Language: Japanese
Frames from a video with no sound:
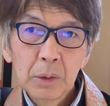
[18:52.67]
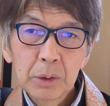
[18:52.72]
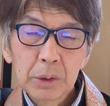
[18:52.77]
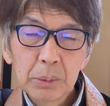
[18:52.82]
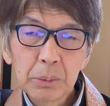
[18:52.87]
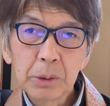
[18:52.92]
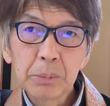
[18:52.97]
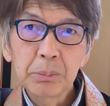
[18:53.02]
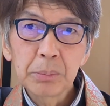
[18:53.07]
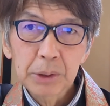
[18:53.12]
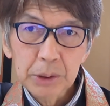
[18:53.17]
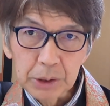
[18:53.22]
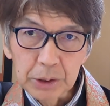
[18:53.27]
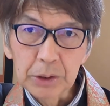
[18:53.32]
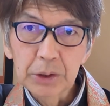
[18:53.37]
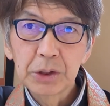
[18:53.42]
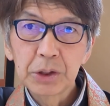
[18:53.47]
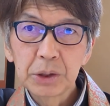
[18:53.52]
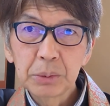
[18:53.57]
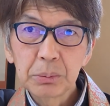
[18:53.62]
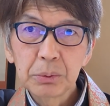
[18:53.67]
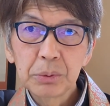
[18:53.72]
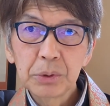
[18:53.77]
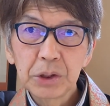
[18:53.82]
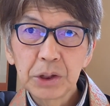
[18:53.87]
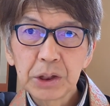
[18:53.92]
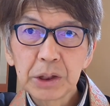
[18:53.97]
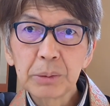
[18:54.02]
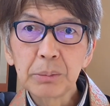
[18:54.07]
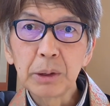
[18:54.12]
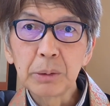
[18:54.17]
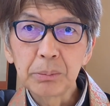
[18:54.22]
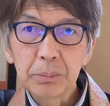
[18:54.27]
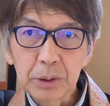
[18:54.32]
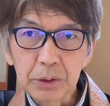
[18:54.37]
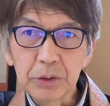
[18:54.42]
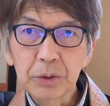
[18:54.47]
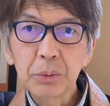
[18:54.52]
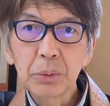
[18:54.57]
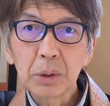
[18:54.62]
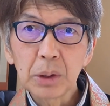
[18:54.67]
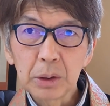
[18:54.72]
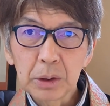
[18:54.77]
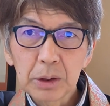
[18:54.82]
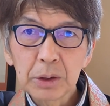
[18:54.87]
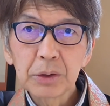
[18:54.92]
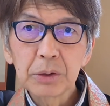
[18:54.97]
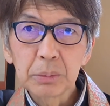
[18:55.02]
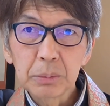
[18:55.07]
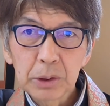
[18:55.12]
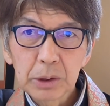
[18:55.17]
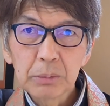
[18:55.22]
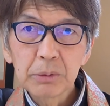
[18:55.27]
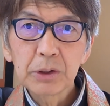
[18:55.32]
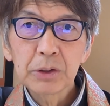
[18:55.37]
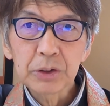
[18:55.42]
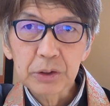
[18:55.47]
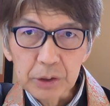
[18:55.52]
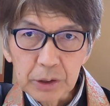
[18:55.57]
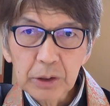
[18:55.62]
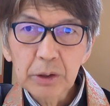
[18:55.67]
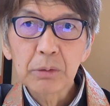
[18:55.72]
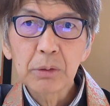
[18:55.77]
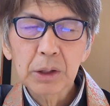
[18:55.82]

でもやっぱり自分自身もやっぱりそうかなと思いますね。